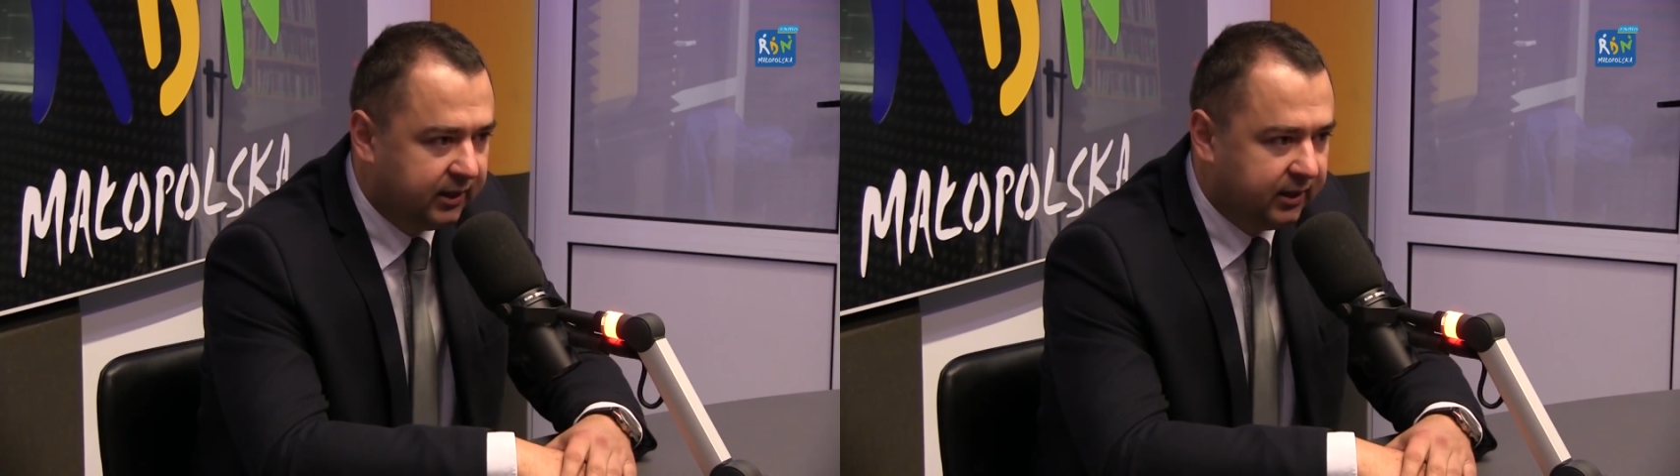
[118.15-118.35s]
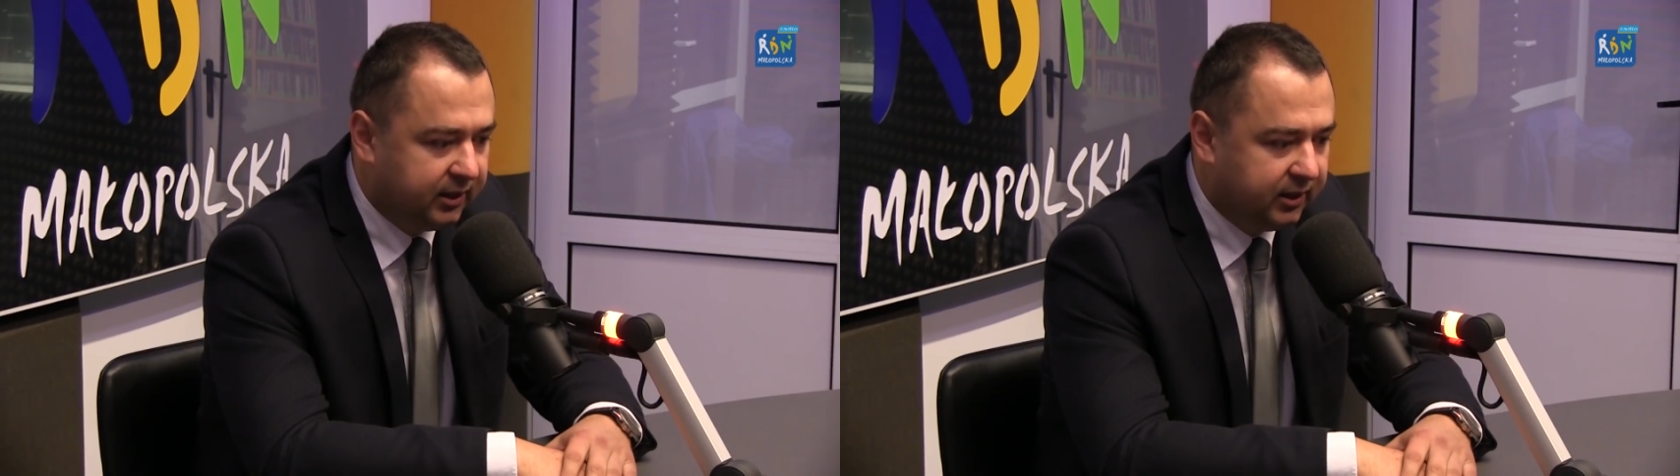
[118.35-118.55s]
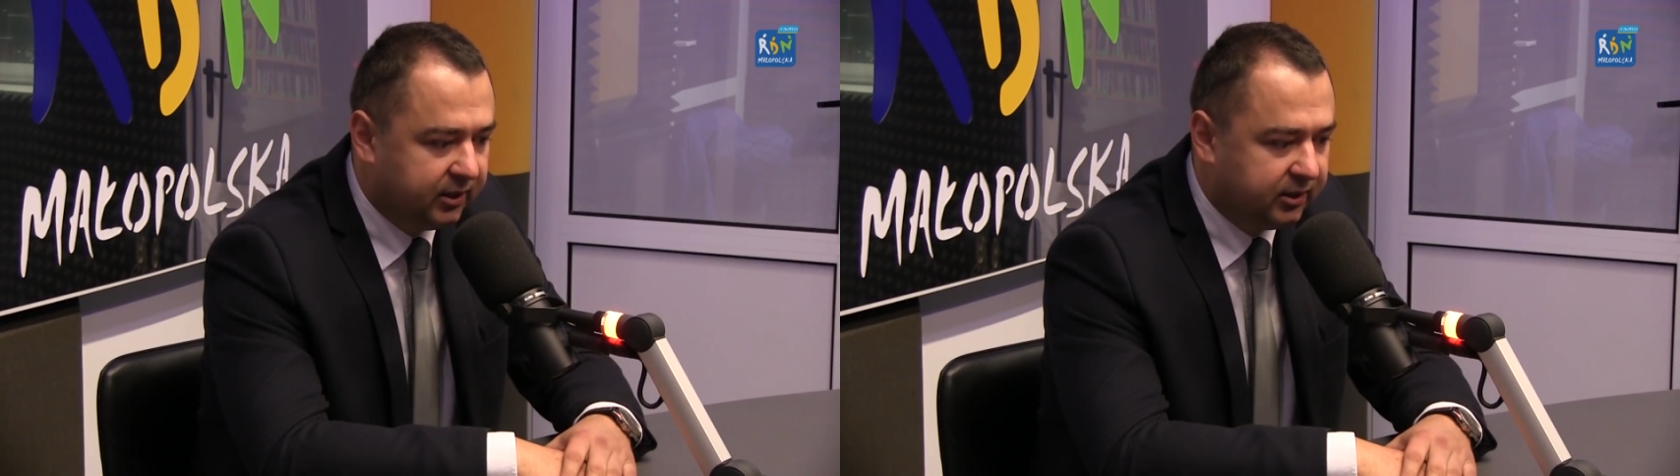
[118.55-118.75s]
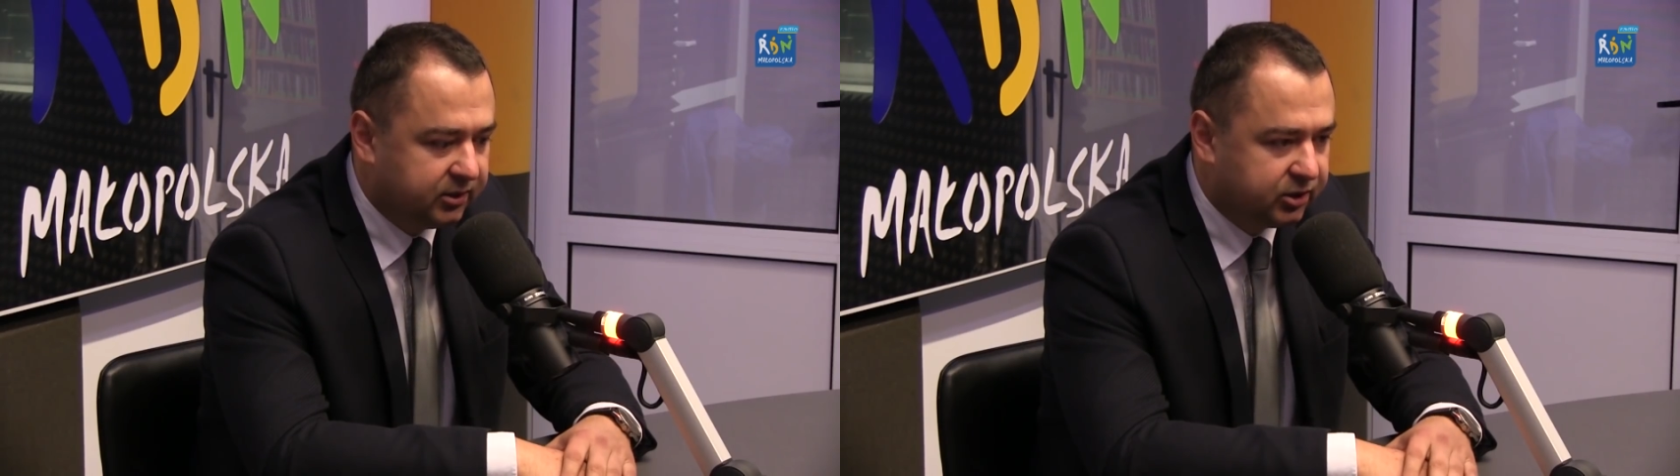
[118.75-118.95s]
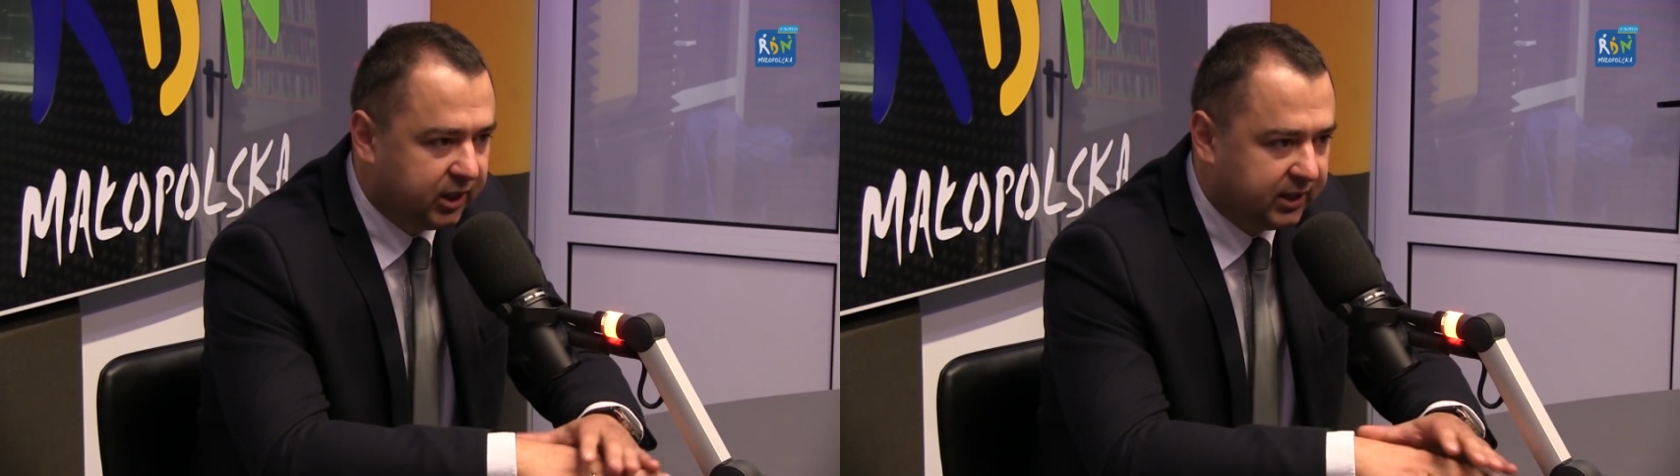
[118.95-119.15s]

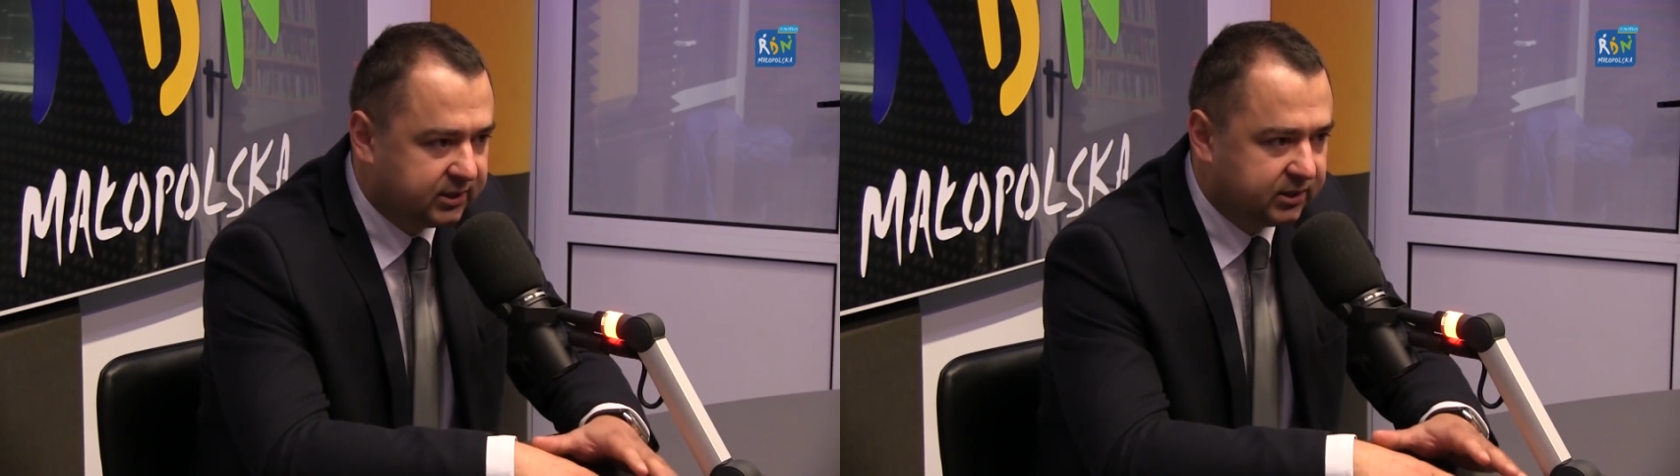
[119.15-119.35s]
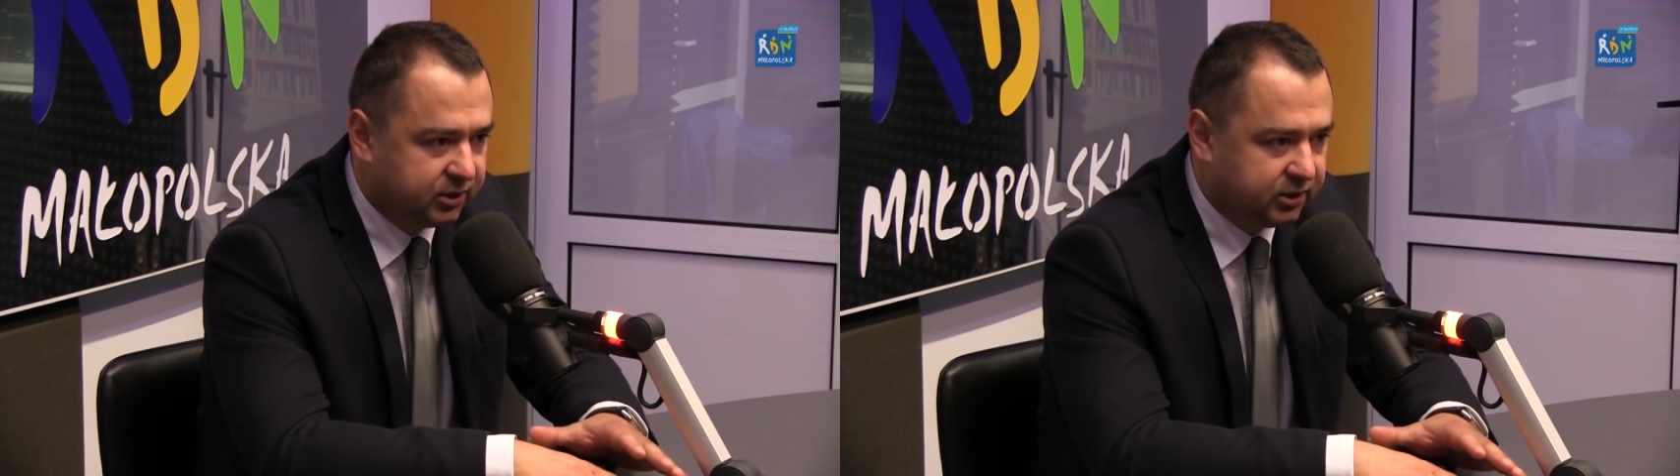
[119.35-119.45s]
e, czas,